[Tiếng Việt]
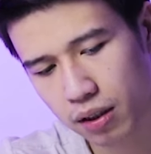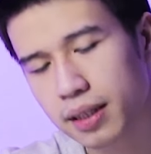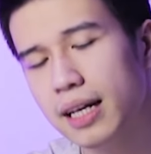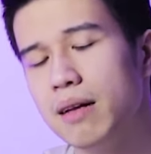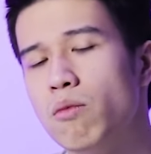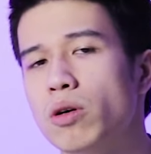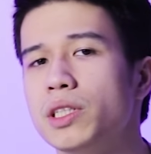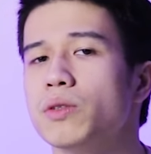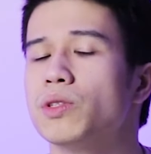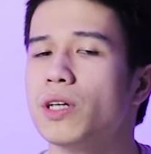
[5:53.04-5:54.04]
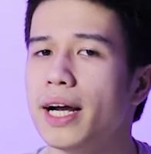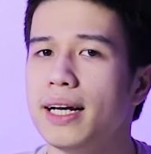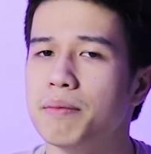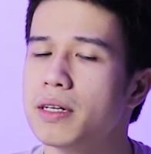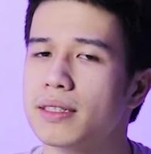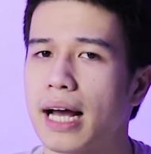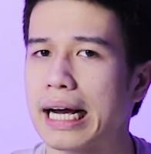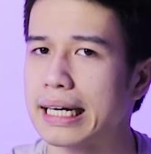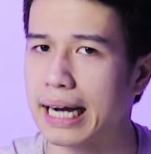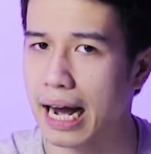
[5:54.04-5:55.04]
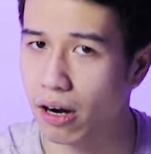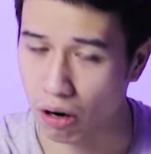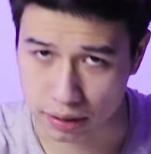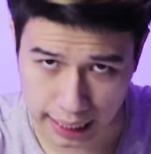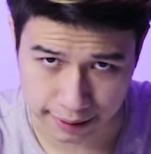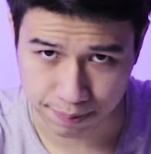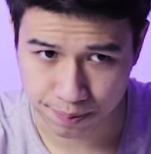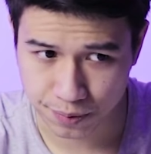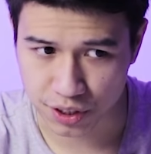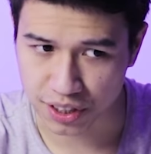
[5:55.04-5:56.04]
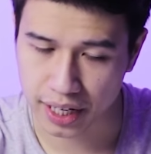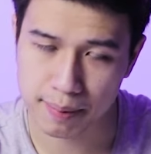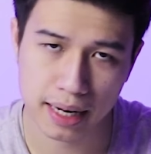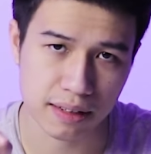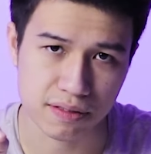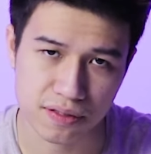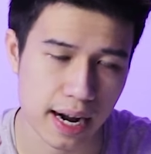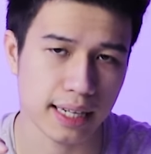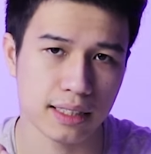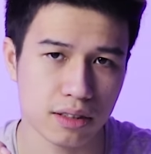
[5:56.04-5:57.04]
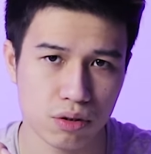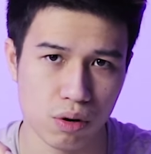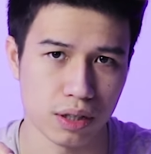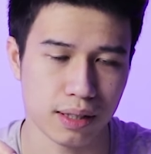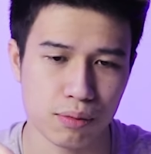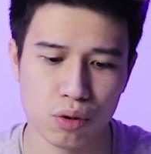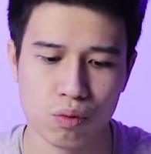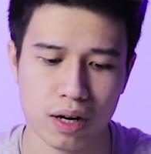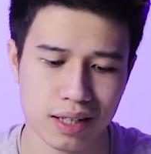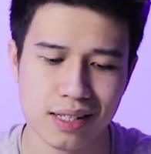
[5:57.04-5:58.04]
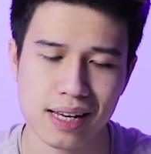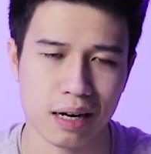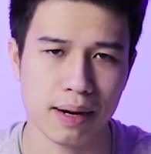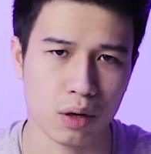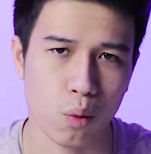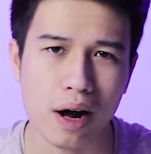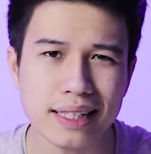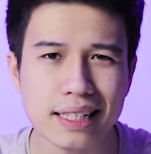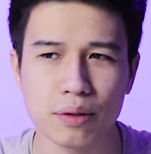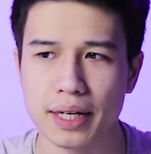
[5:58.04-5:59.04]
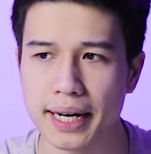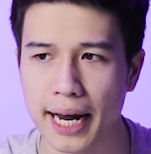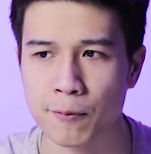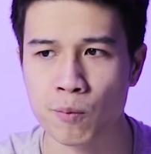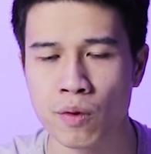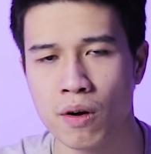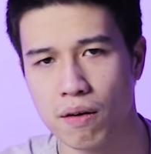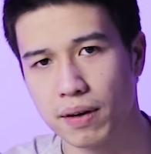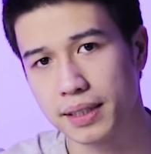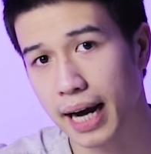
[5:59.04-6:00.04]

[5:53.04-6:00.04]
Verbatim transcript: thứ nhất là 4 triệu rưỡi là mức giá khá khó nhằn trừ khi các bạn là fan của Samsung hoặc đơn giản các bạn quá thích kiểu thiết kế này và